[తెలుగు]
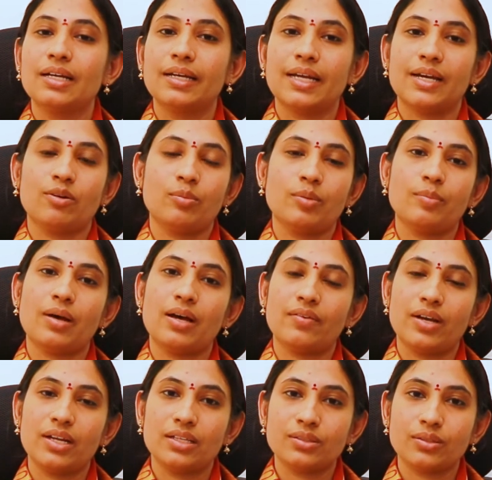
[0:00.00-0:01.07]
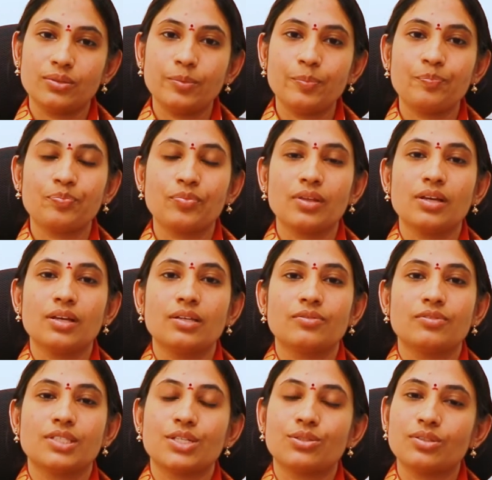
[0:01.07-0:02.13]
నవమ భావాలతోనూ
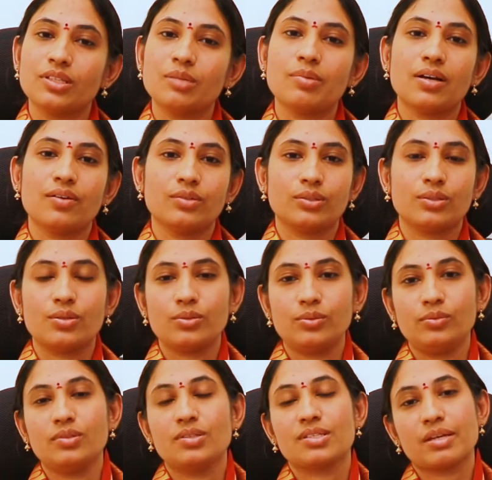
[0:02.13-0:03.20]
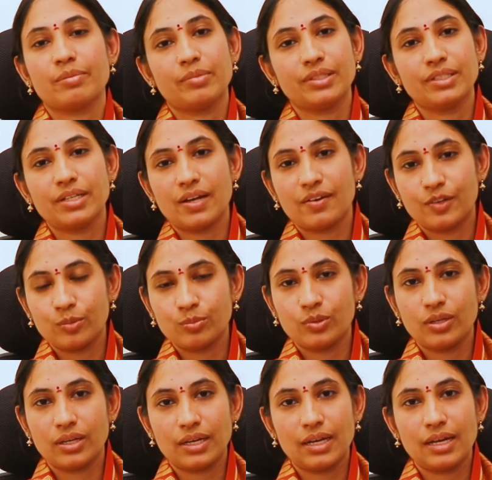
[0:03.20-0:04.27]
చతుర్థ భావంతోనూ సంబంధం రావడం
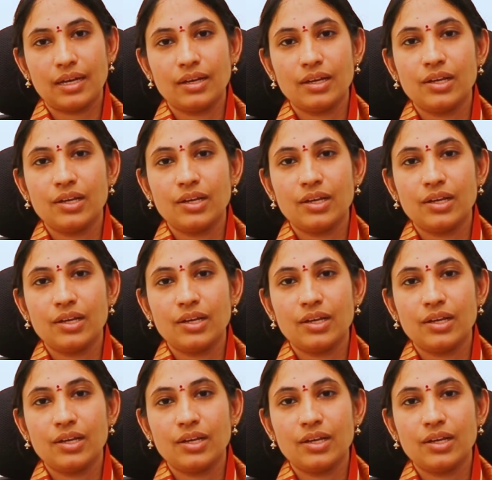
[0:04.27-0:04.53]
మూలంగా